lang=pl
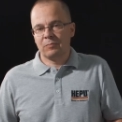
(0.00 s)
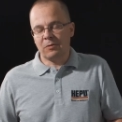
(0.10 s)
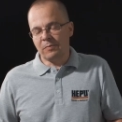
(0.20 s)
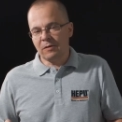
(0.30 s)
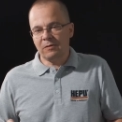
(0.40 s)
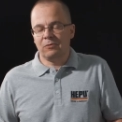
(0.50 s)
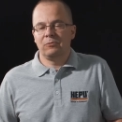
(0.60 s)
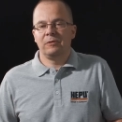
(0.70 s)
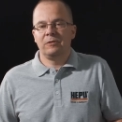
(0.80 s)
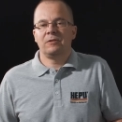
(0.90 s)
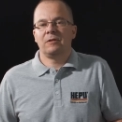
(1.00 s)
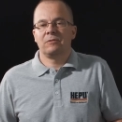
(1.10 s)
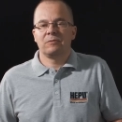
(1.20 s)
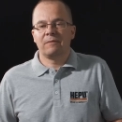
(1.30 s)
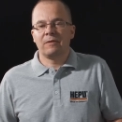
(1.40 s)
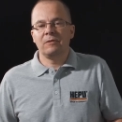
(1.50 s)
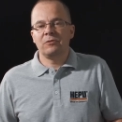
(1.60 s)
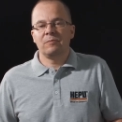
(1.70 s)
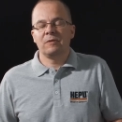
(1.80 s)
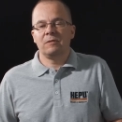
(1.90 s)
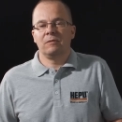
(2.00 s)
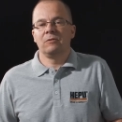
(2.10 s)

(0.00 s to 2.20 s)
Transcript: Przebiegi, o których dzisiaj rozmawialiśmy,